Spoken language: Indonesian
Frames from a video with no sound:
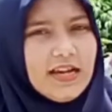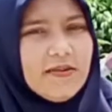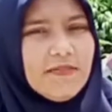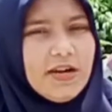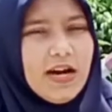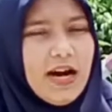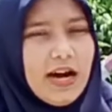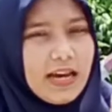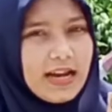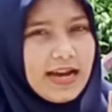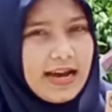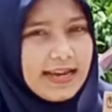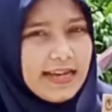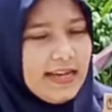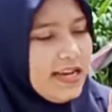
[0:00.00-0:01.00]
dan
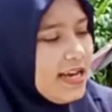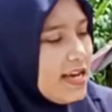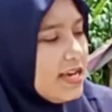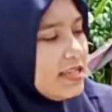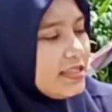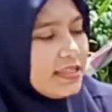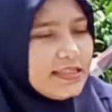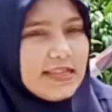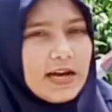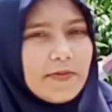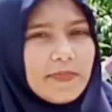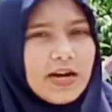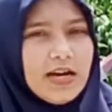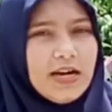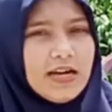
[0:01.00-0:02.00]
menghargai
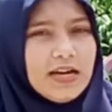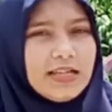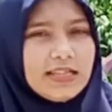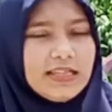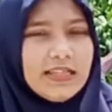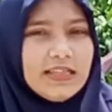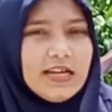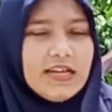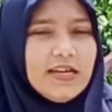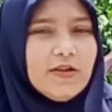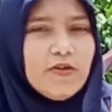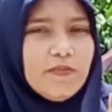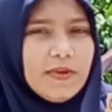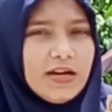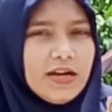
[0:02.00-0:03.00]
sesama kita di
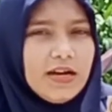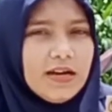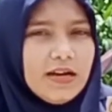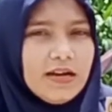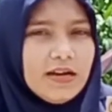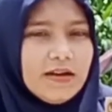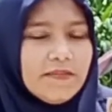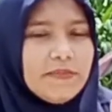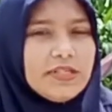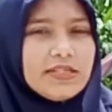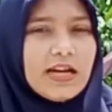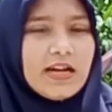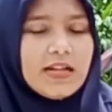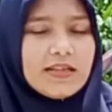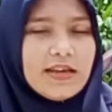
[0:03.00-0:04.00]
rumah.
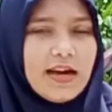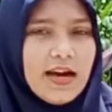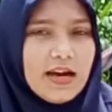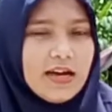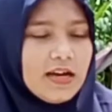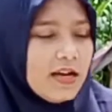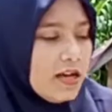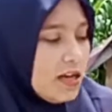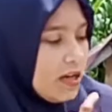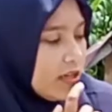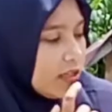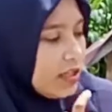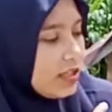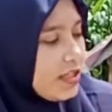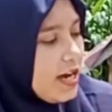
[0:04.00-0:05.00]
Misalnya,
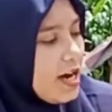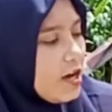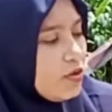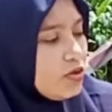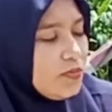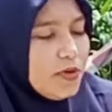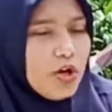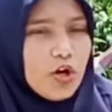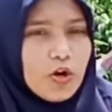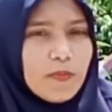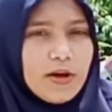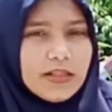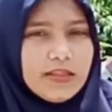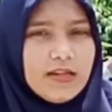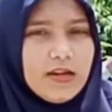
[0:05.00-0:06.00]
kita harus
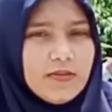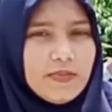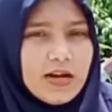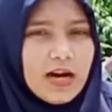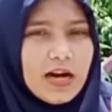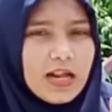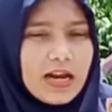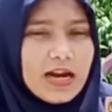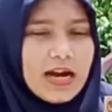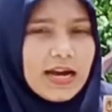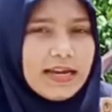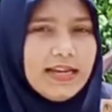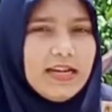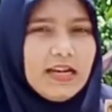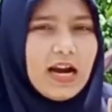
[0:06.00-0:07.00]
menghormati dan
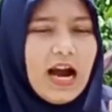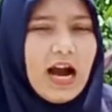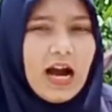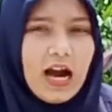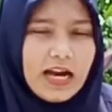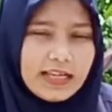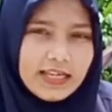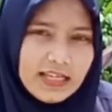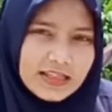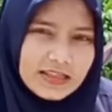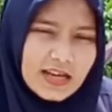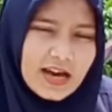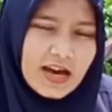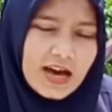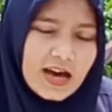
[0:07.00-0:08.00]
menghargai kakak
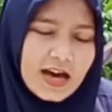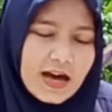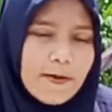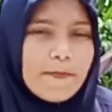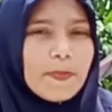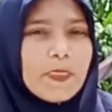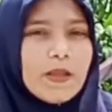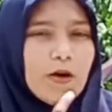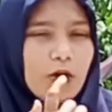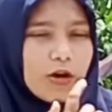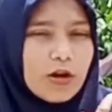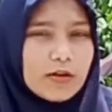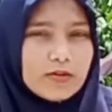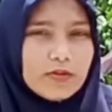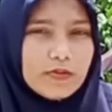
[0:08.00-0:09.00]
kita,
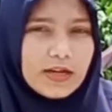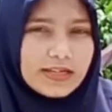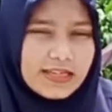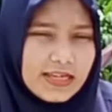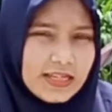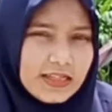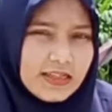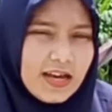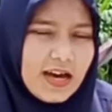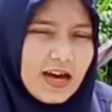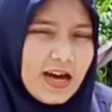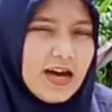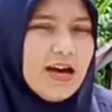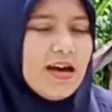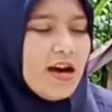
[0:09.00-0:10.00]
orang tua
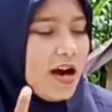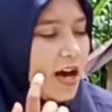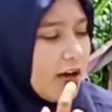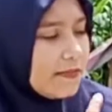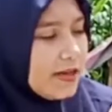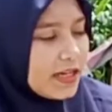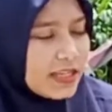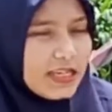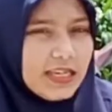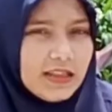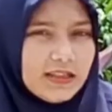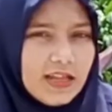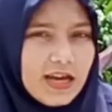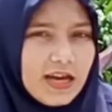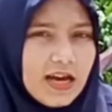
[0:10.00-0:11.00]
kita, abang
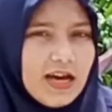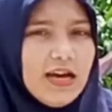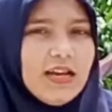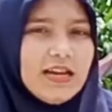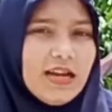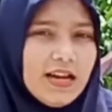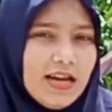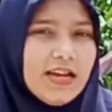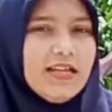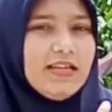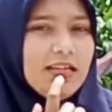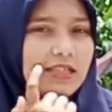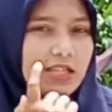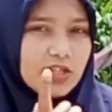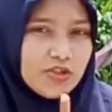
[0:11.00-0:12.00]
kita dan
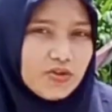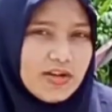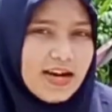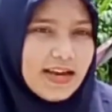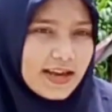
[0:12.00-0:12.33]
adik kita juga